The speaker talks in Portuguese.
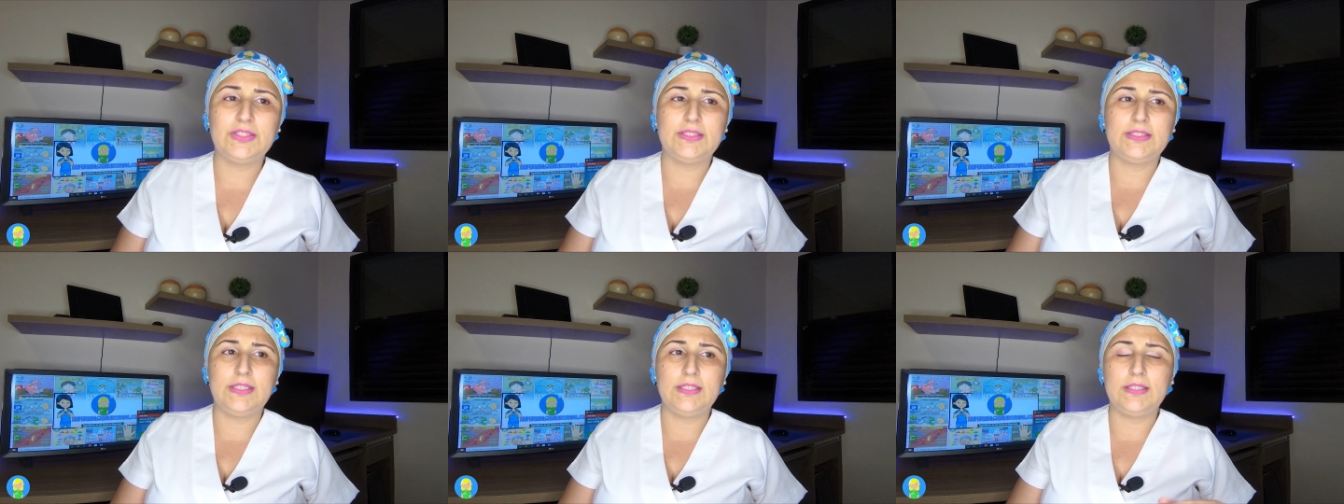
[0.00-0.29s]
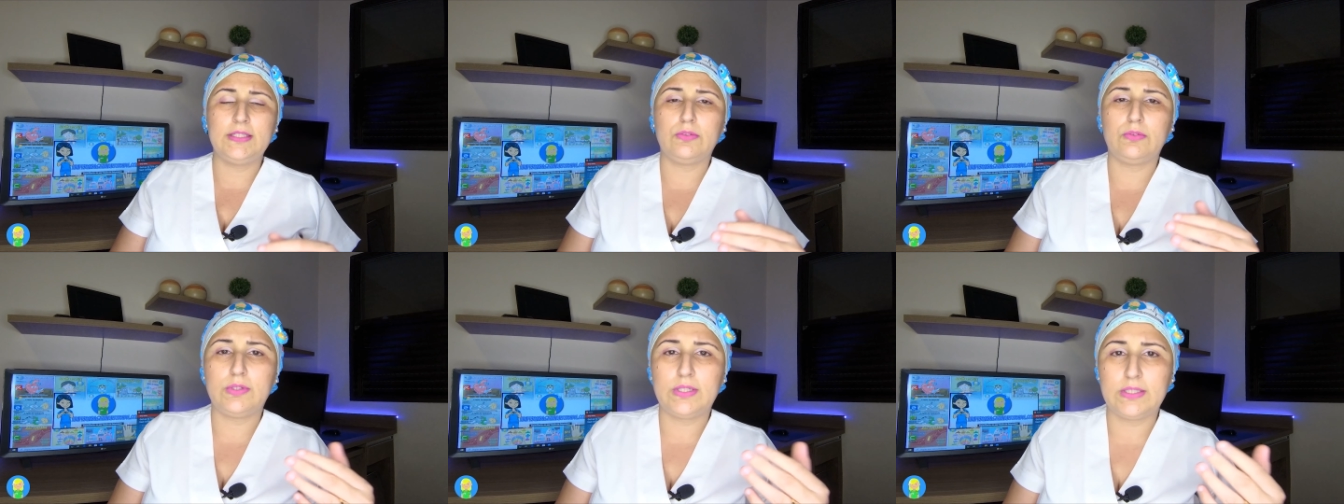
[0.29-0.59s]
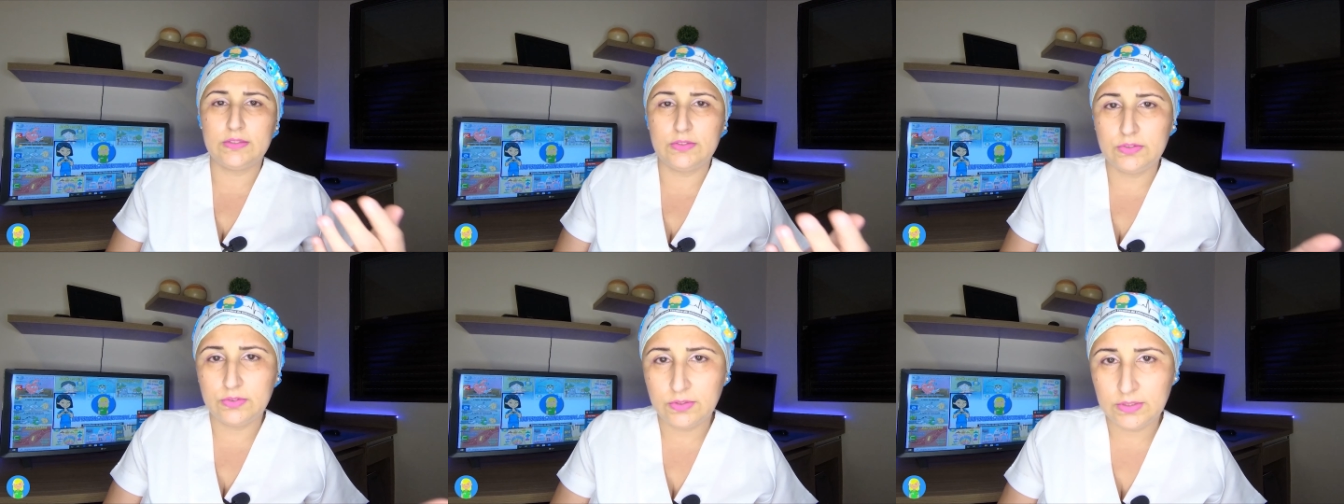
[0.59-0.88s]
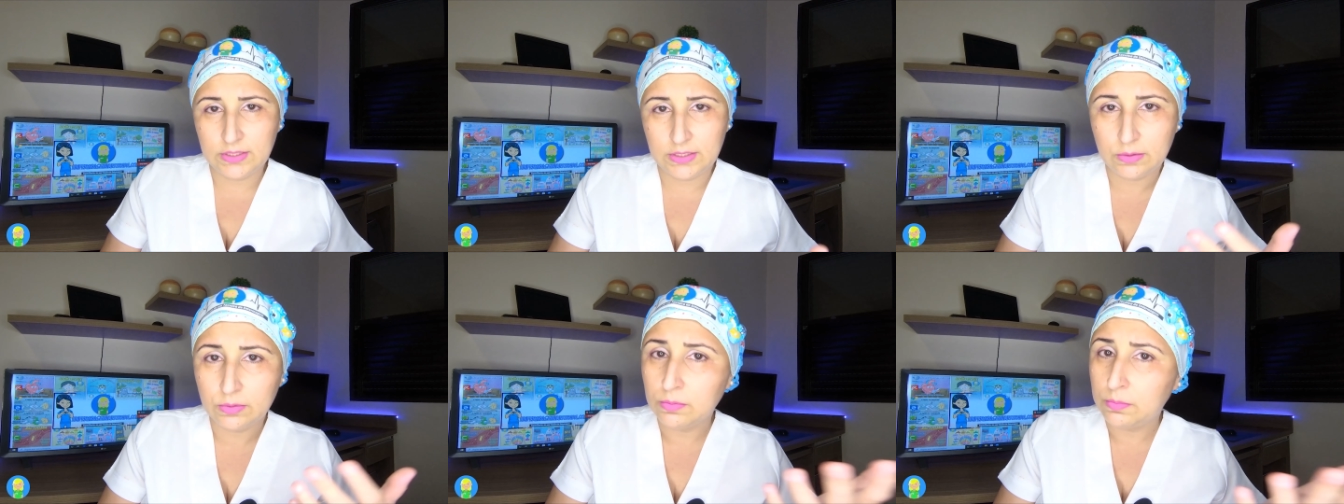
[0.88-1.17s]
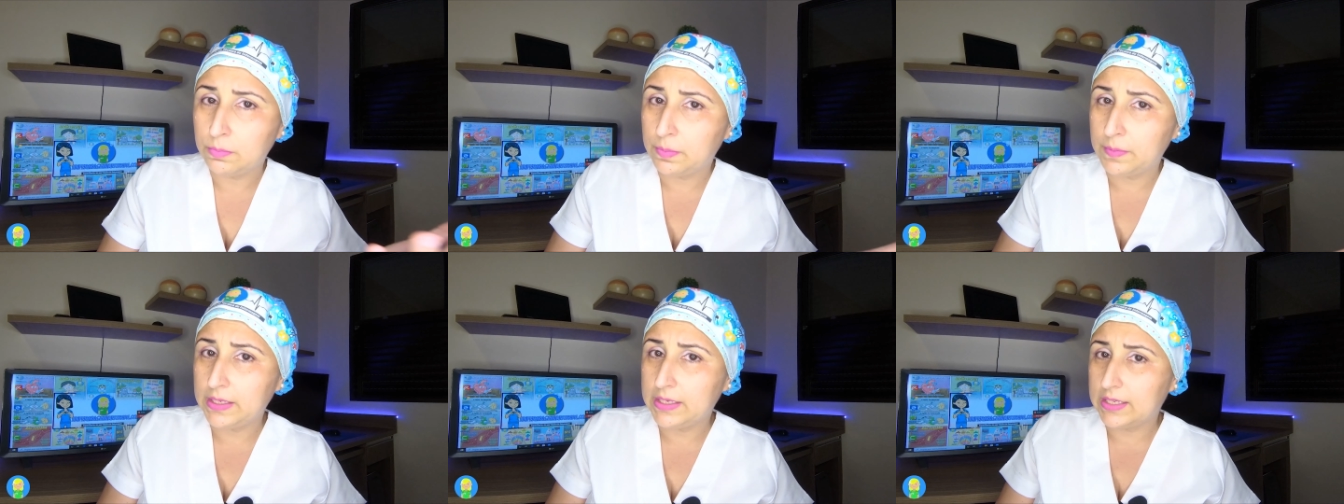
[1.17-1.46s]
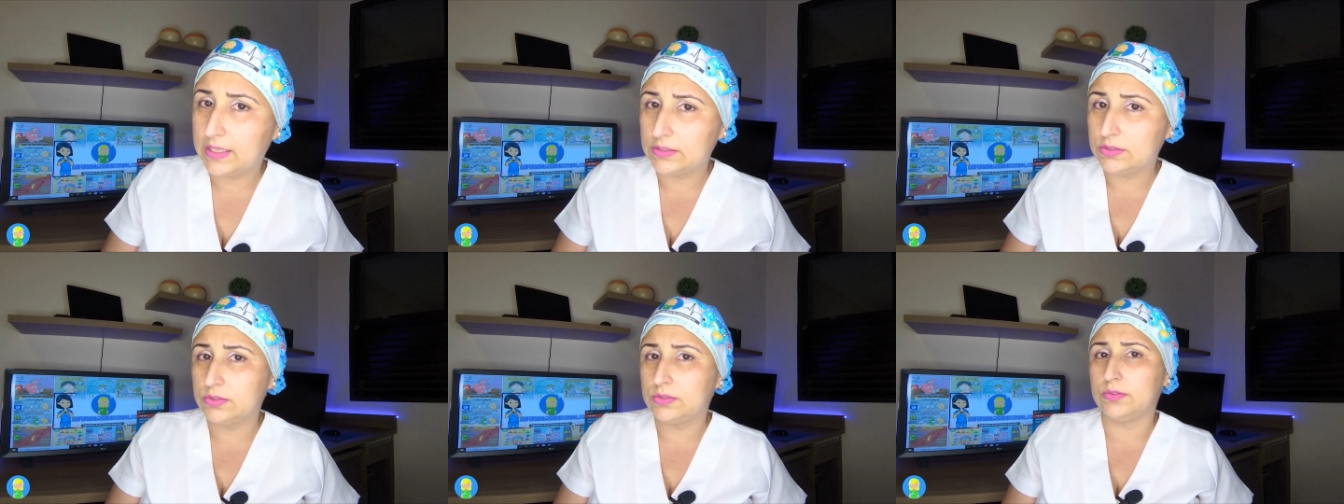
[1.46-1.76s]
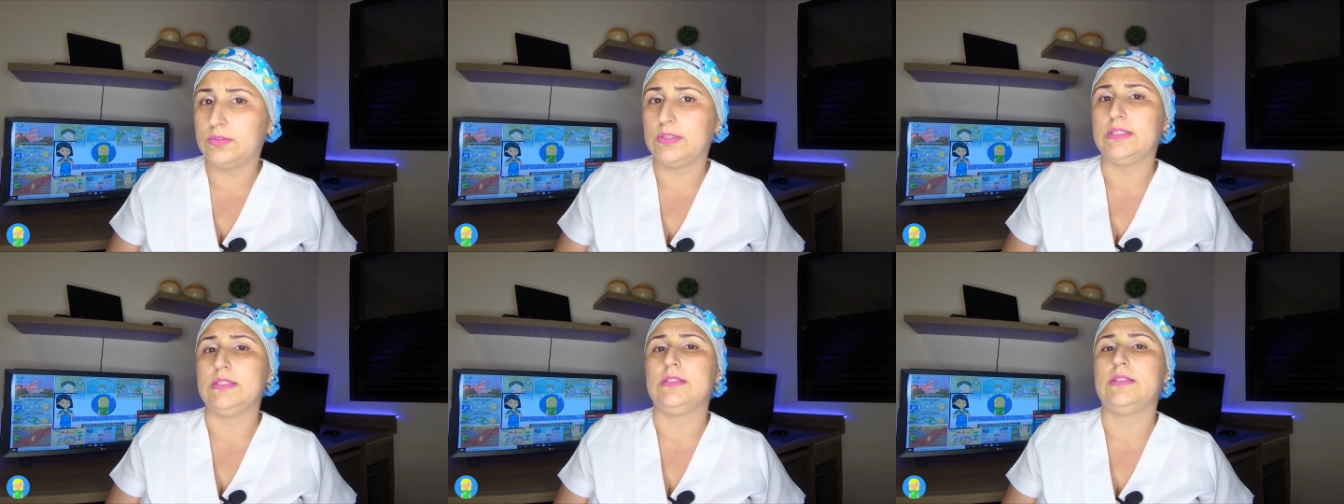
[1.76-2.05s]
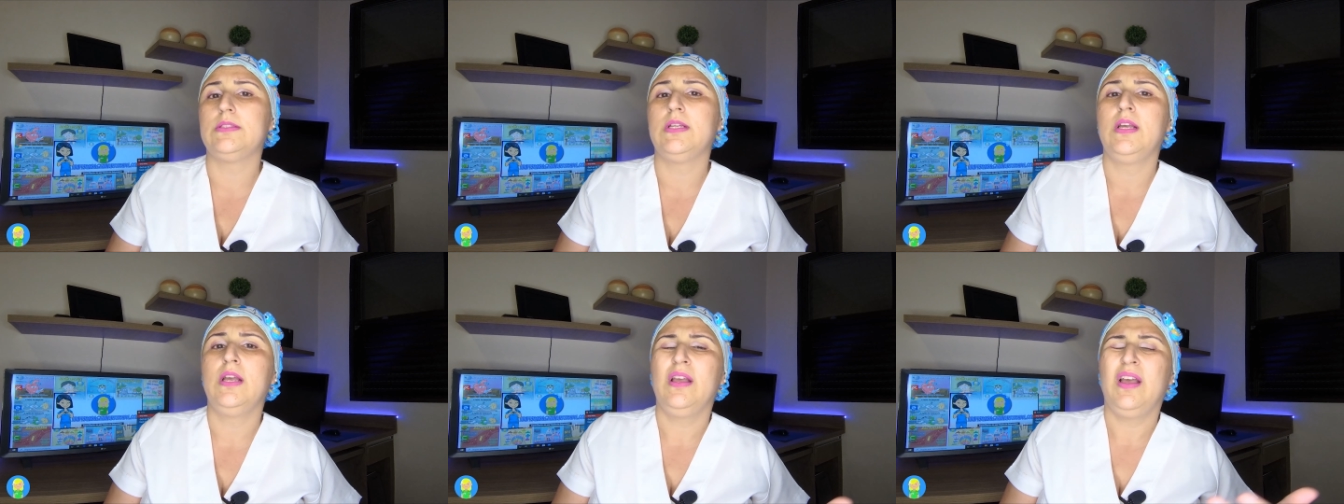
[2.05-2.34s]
sem que ocasione complicações.